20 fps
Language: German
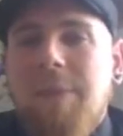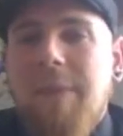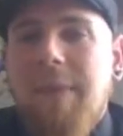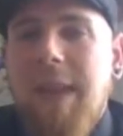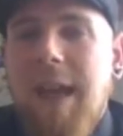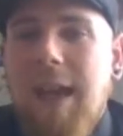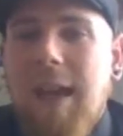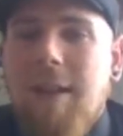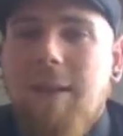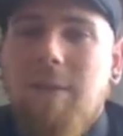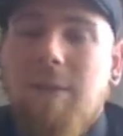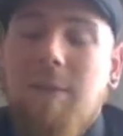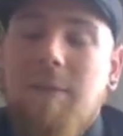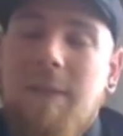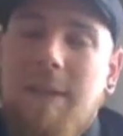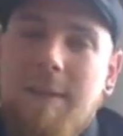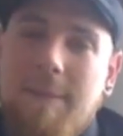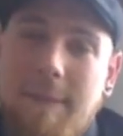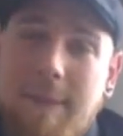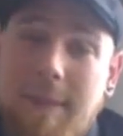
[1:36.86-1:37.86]
Naja, und
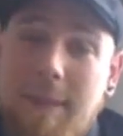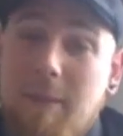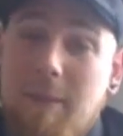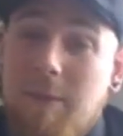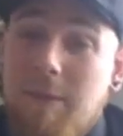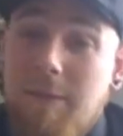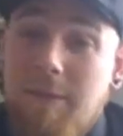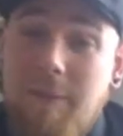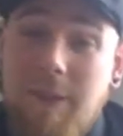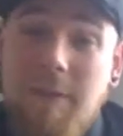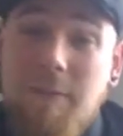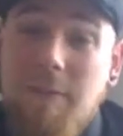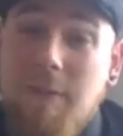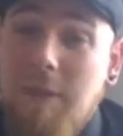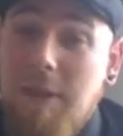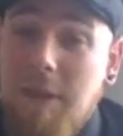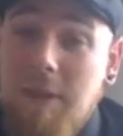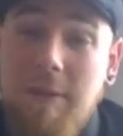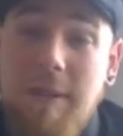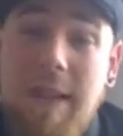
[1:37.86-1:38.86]
was, was,
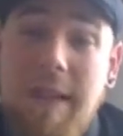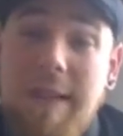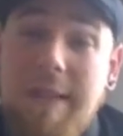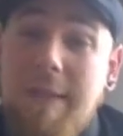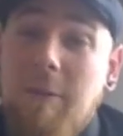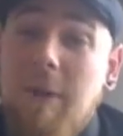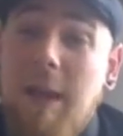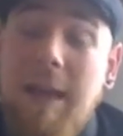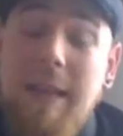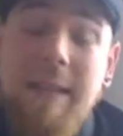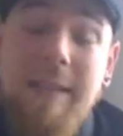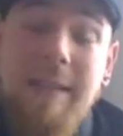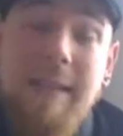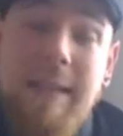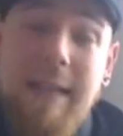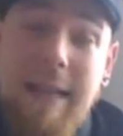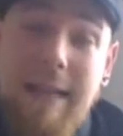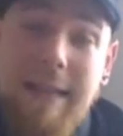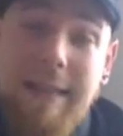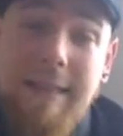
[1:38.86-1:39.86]
wurde Deodato alles
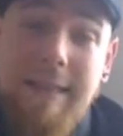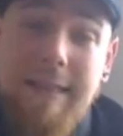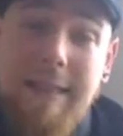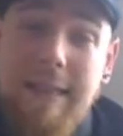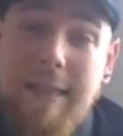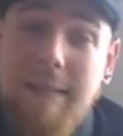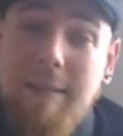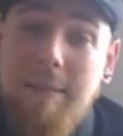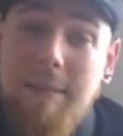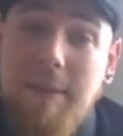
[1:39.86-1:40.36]
hier nachgesagt,